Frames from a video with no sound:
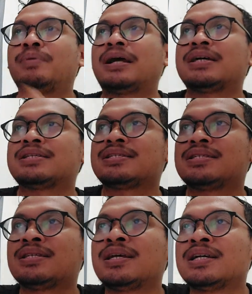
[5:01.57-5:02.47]

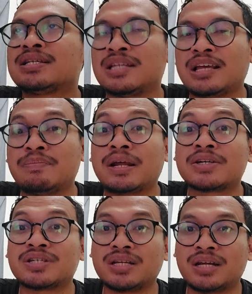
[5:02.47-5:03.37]
Bras
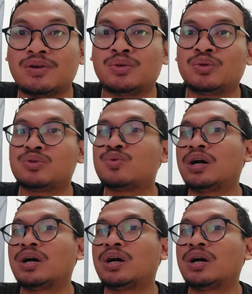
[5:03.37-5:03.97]
celebration ya untuk